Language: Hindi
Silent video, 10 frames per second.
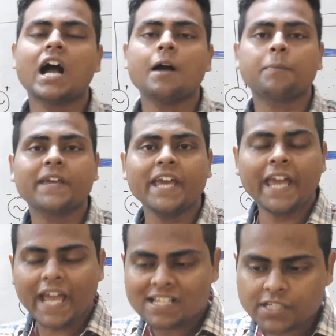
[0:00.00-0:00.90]
आपकी
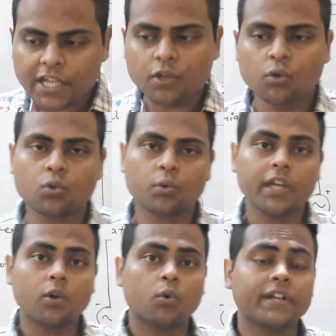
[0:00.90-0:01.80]
एस
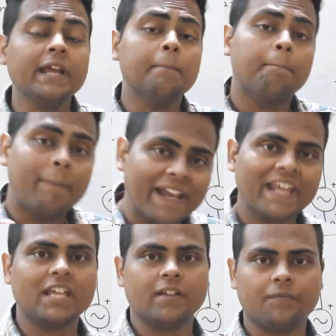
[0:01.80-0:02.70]
की कोटिंग
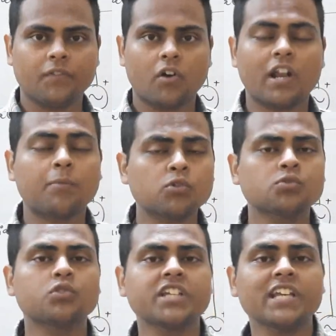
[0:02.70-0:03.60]
बनेगी और आपको
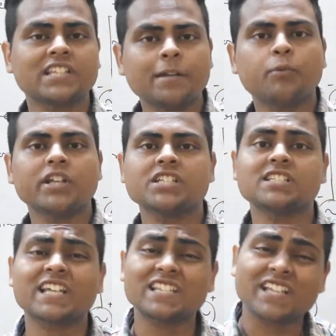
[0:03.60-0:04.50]
सोचिए इतने
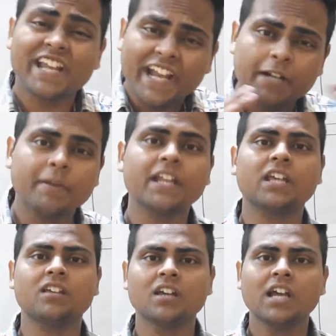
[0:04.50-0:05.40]
पोटेंशियल से कितनी हीट
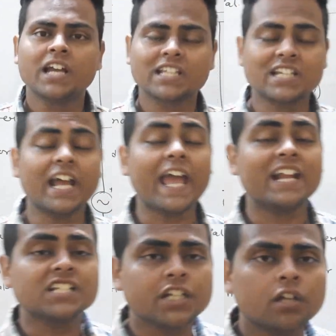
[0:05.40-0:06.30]
बनेगी कितना
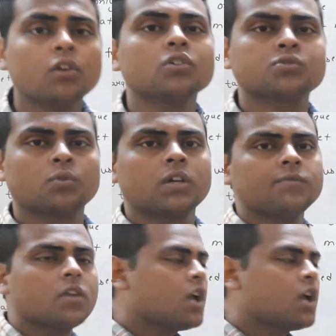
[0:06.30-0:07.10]
एनर्जी का लॉस होगा